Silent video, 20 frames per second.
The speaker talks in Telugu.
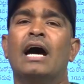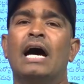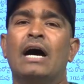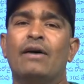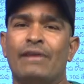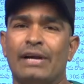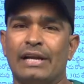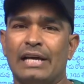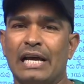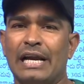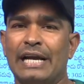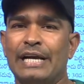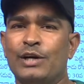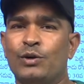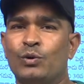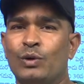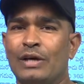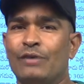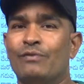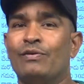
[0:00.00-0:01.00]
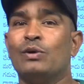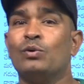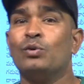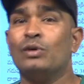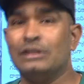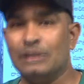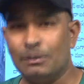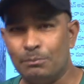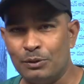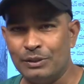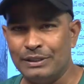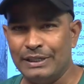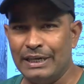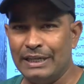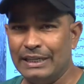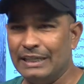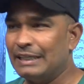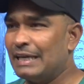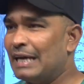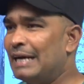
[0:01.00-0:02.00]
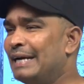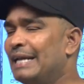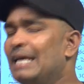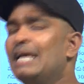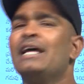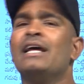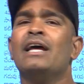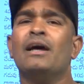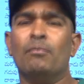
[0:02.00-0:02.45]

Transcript: ఆ వర్గాలన్నీ కూడా ఎవరు కూడా చప్పుడు చేయలేదు ఎందుకంటే